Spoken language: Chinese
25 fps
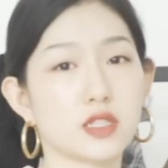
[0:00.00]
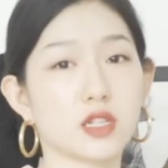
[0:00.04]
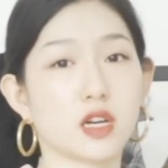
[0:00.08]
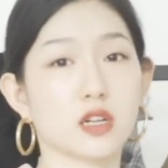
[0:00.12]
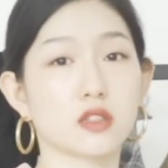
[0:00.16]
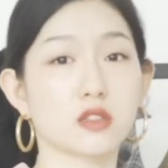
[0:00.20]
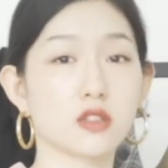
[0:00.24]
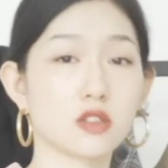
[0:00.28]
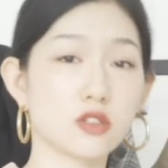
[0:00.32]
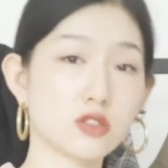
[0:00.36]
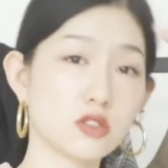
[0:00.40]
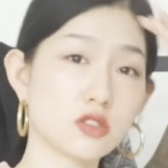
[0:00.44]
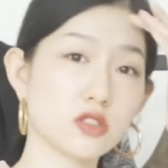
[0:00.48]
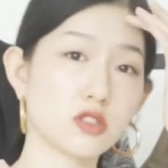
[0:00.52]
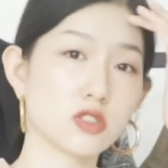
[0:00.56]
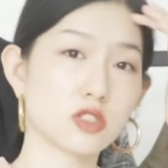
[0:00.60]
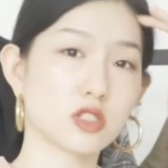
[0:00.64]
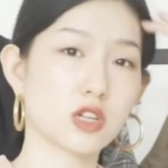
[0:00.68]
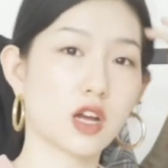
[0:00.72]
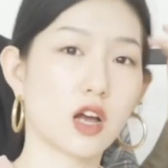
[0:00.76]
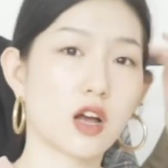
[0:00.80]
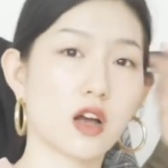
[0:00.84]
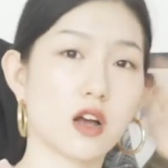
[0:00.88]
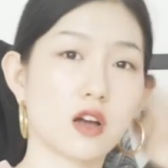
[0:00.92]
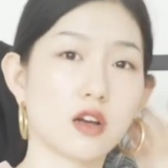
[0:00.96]
常的日
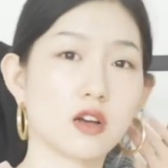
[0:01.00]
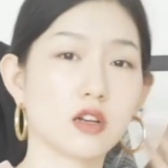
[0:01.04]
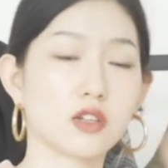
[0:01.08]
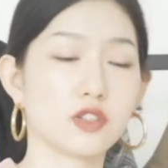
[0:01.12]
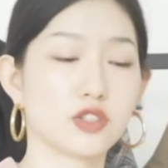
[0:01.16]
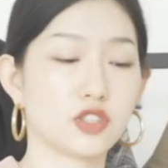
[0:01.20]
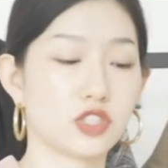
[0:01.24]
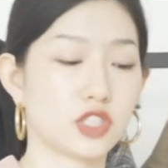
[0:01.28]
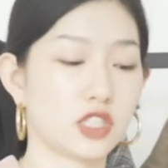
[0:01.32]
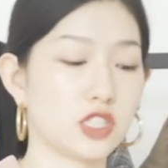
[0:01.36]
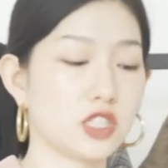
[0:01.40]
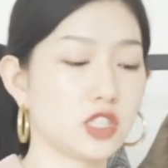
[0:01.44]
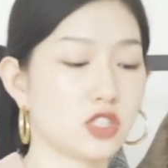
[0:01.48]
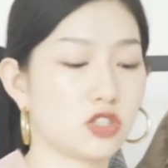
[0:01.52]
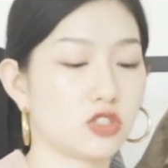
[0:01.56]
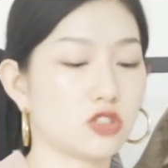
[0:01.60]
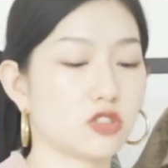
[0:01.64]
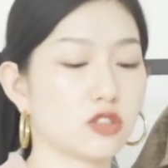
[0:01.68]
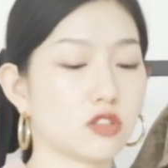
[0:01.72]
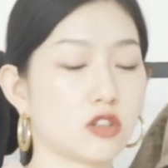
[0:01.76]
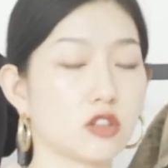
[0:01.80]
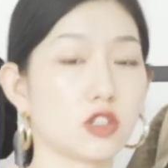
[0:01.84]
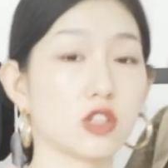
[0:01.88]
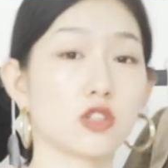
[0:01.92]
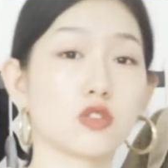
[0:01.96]
常，很气质
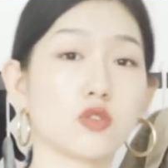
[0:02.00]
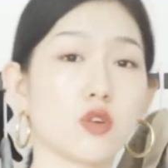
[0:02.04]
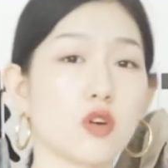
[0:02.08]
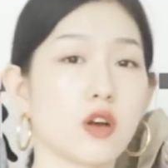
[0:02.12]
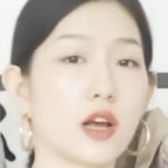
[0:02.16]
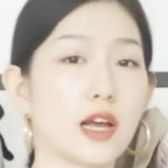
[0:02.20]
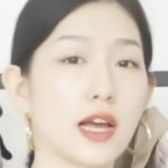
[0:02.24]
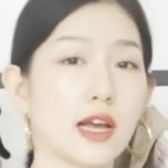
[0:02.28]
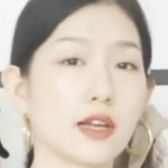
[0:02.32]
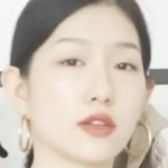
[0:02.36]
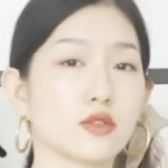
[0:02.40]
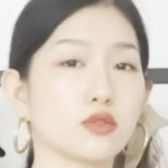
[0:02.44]
的那种感